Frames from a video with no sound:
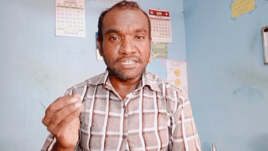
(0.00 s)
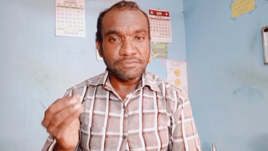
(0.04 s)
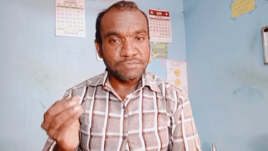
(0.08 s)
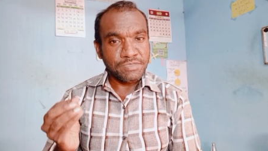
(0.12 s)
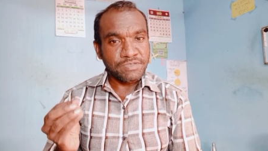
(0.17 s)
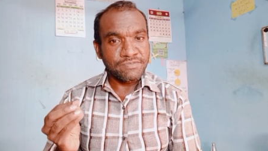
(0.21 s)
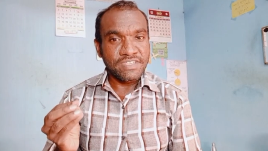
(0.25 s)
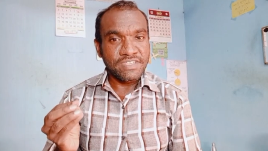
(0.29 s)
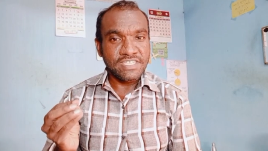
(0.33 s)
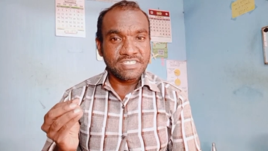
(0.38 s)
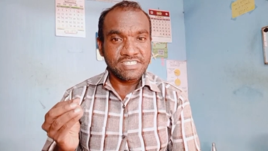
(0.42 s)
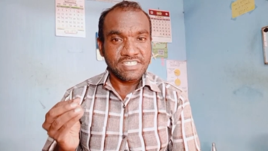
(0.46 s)

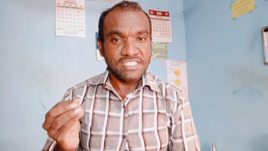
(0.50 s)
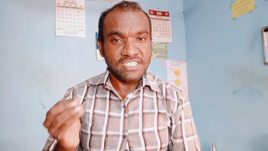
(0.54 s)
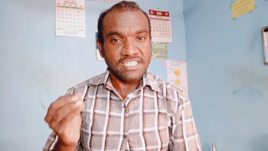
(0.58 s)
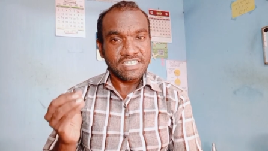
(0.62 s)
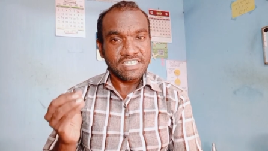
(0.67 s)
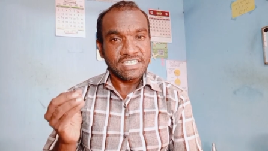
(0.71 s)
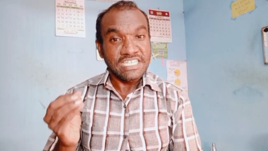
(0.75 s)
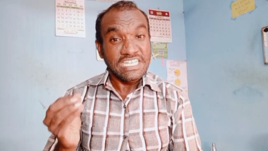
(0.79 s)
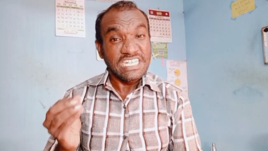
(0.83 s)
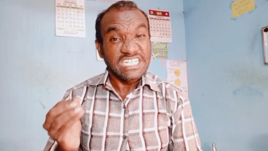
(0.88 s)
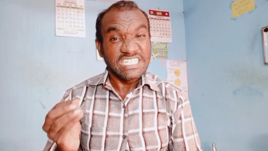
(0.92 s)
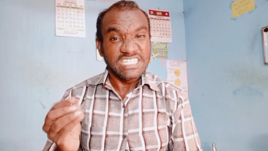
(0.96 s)
பிபிஎஸ்சிக்கு
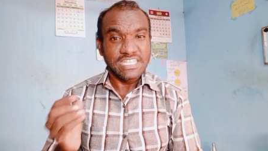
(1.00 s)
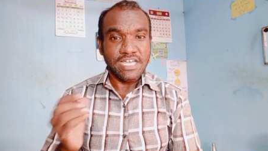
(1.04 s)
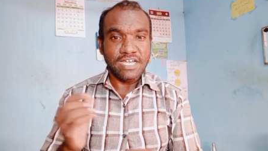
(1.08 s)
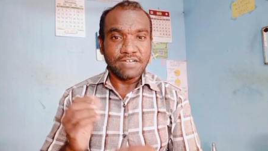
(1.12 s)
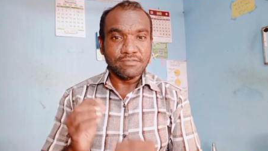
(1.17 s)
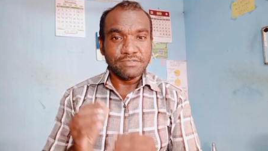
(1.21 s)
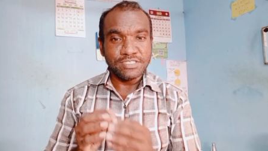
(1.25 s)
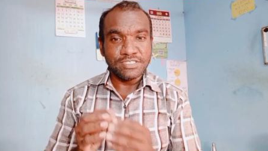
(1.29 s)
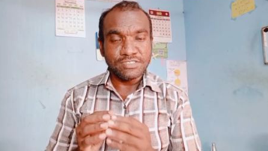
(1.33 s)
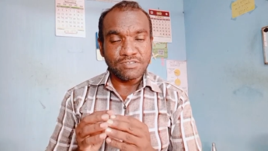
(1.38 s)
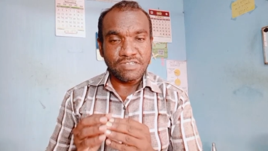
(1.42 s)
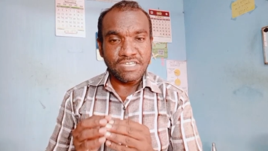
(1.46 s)
இருக்குதா
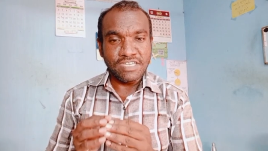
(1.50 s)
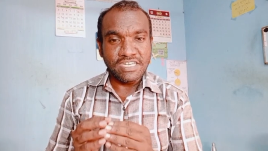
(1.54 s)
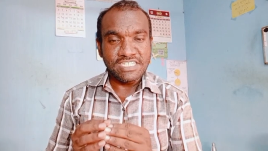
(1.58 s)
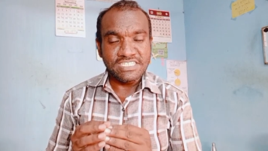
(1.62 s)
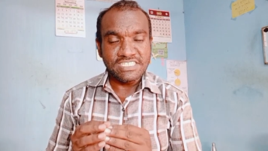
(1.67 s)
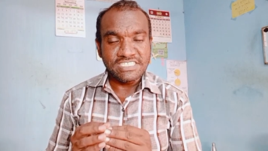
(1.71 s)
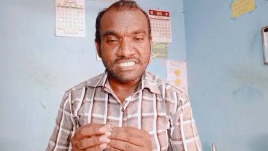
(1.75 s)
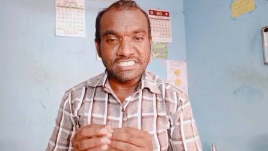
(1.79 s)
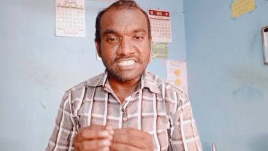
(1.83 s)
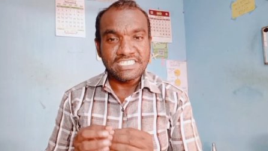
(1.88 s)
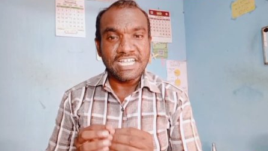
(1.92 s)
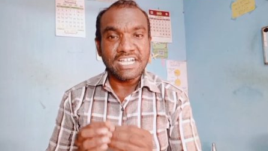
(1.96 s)
அப்படின்னு சொல்லி என்ன
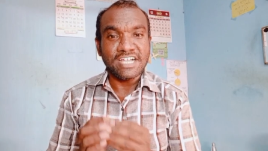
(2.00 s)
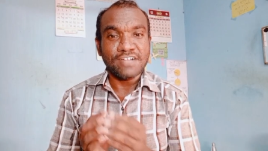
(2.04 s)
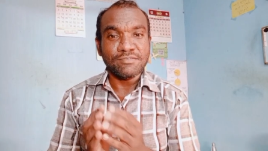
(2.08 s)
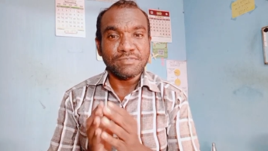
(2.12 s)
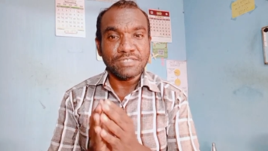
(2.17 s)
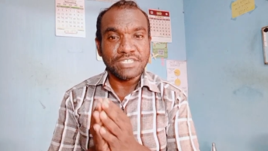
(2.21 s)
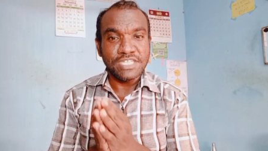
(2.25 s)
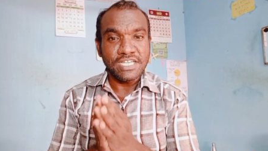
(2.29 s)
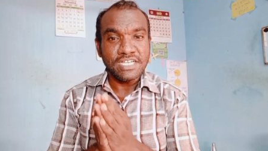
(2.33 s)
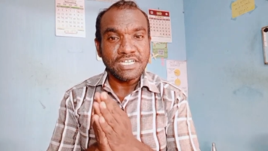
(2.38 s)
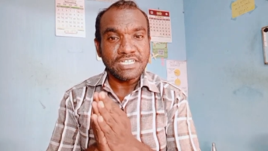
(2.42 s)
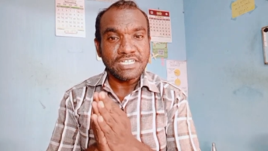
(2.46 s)
செஞ்சாங்க
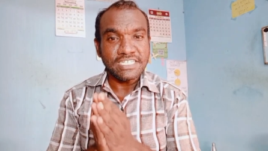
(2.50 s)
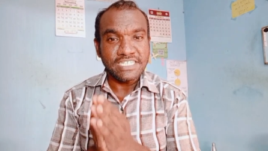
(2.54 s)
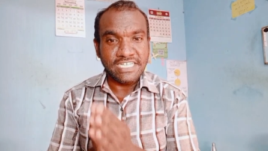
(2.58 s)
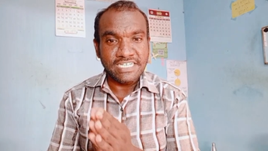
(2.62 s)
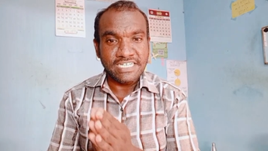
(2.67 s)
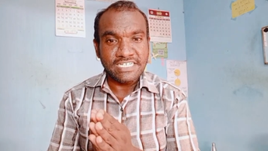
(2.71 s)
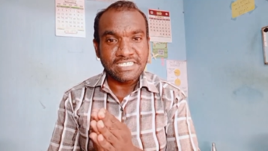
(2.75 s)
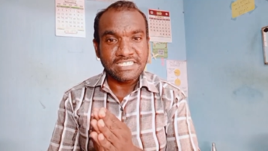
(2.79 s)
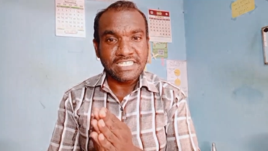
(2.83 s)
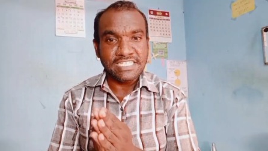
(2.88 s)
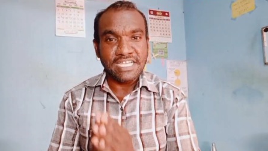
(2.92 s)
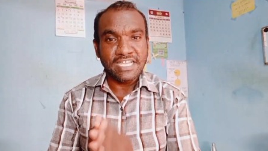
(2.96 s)
அப்படின்னா
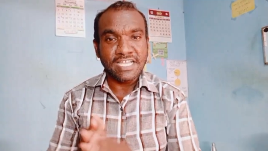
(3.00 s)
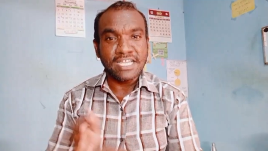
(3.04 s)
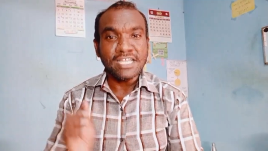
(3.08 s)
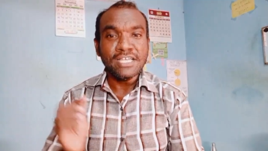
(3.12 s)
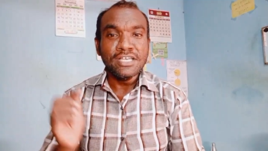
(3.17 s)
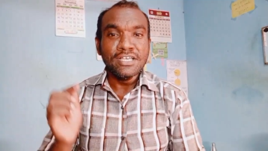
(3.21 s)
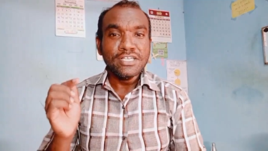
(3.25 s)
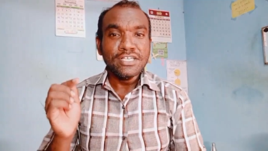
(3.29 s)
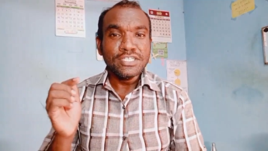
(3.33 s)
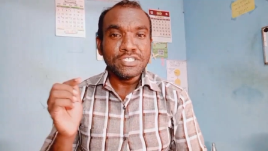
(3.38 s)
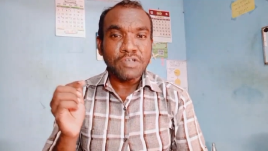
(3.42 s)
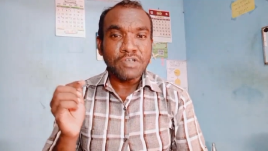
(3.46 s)
கேட்டிருந்தாங்க
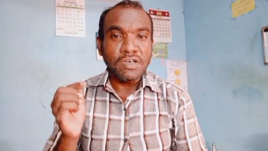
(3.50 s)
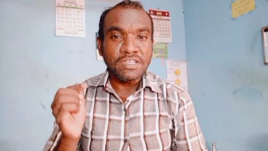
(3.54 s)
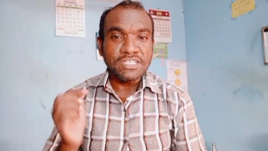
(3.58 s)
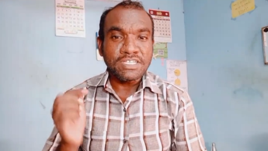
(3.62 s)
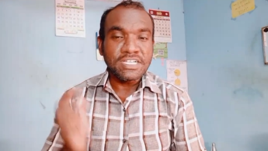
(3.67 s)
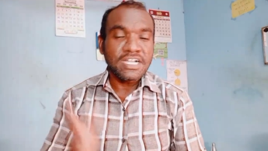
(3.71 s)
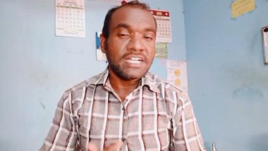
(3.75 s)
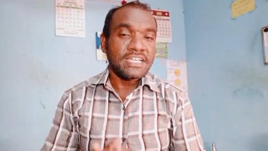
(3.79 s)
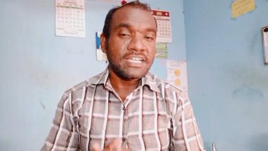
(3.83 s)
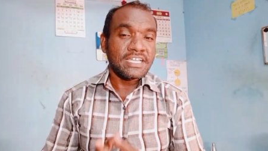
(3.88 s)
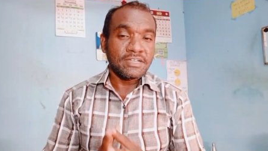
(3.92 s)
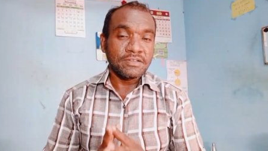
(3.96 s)
ஸோ
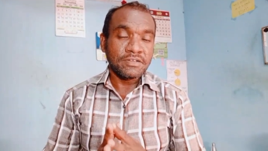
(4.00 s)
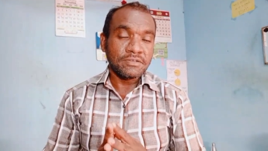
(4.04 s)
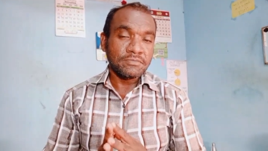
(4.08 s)
அதுக்கான